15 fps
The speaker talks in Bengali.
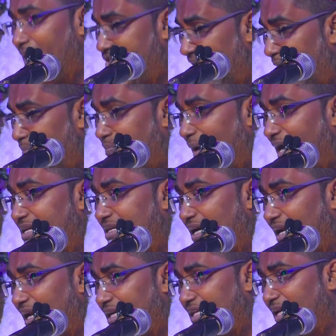পেশাব
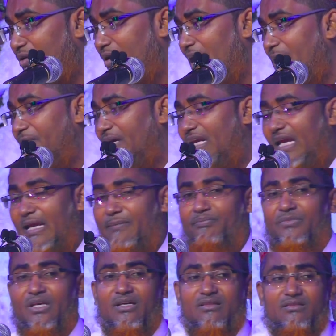পায়খানা যেন না ফেরে